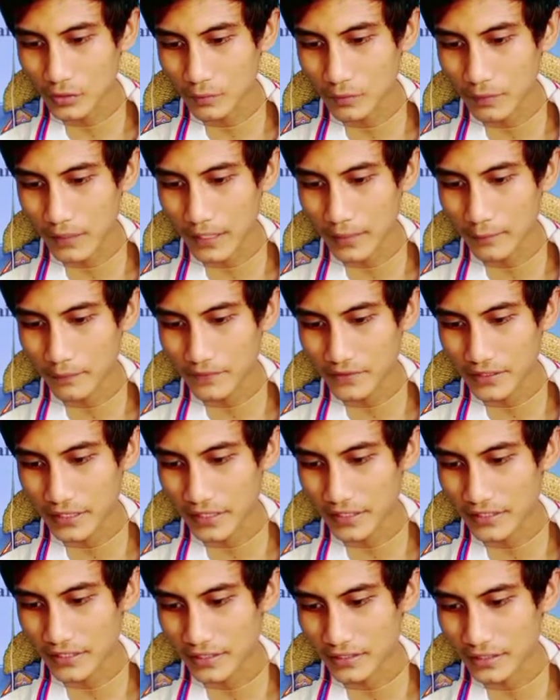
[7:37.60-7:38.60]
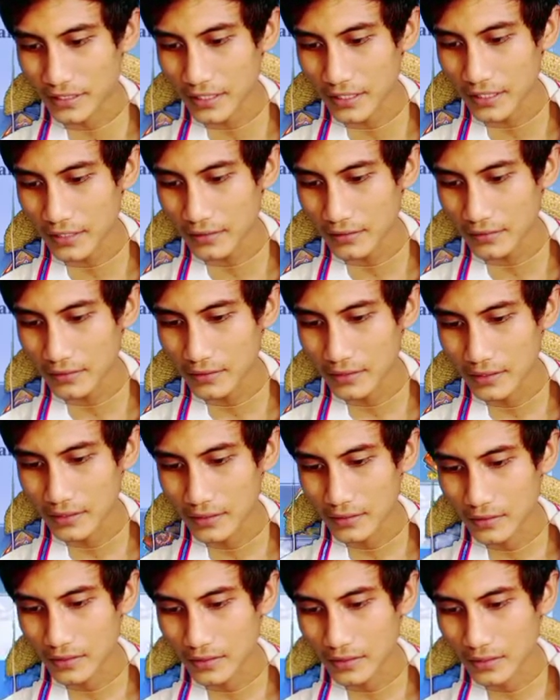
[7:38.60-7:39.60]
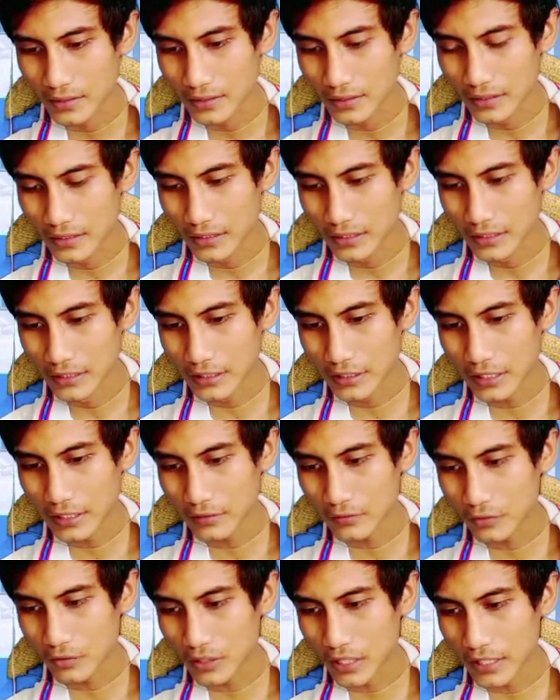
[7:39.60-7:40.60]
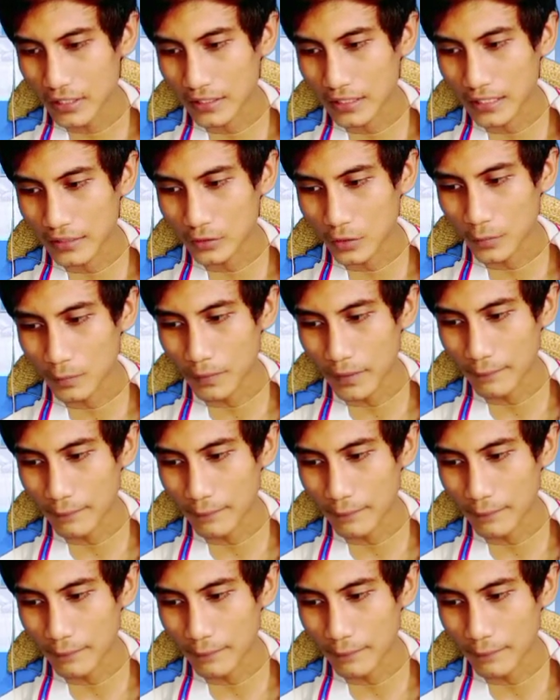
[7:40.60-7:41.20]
supply stationnya ini untuk harga top